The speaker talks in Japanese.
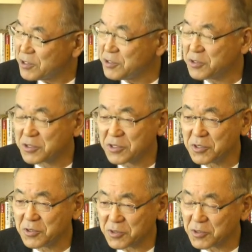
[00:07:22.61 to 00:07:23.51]
いう
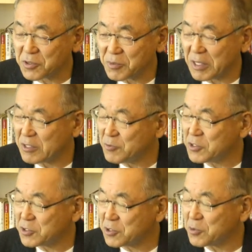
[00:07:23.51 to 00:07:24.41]
企業の秘
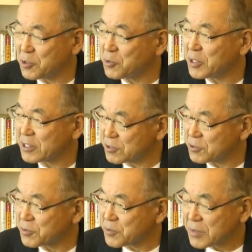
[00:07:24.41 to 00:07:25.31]
密とも思われる